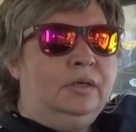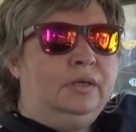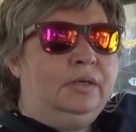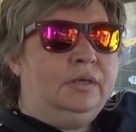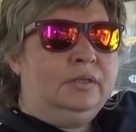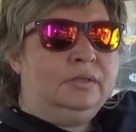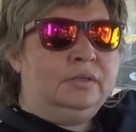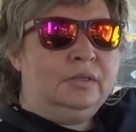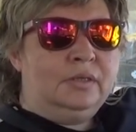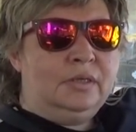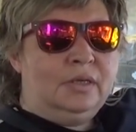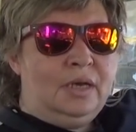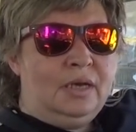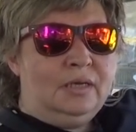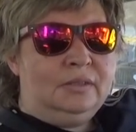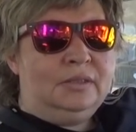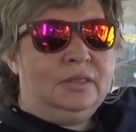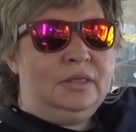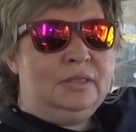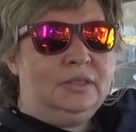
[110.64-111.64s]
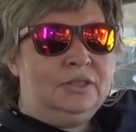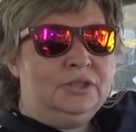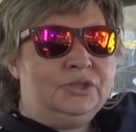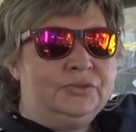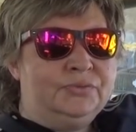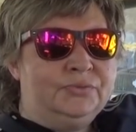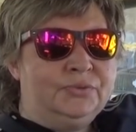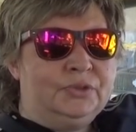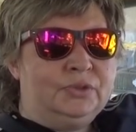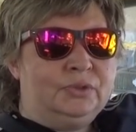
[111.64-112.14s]
Это как
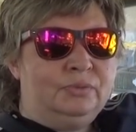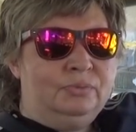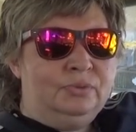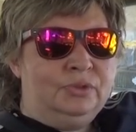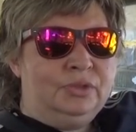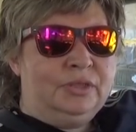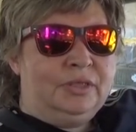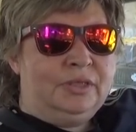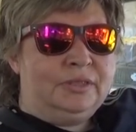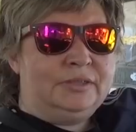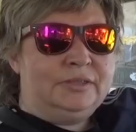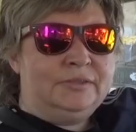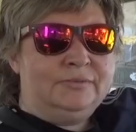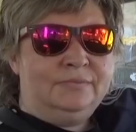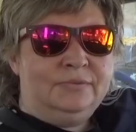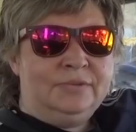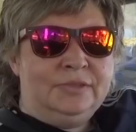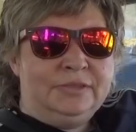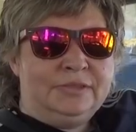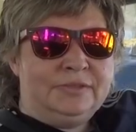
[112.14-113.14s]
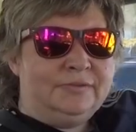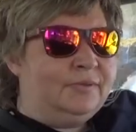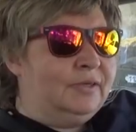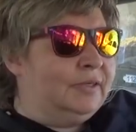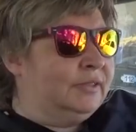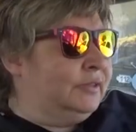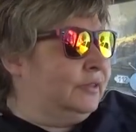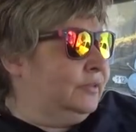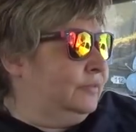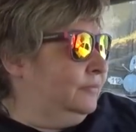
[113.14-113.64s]
налаживать коммуникативные
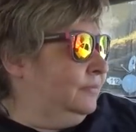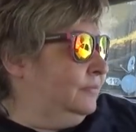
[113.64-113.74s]
связи